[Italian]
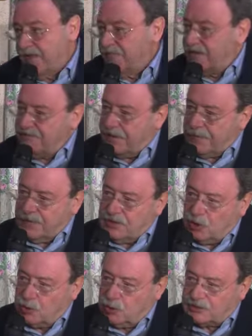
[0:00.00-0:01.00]
veniva
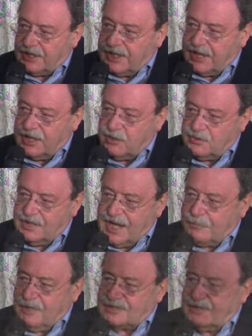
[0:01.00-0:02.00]
introdotta nel regno di
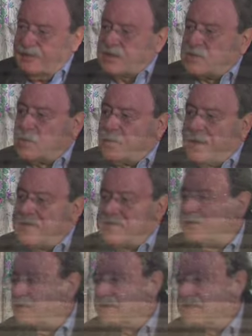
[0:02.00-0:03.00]
Napoli attraverso un paesino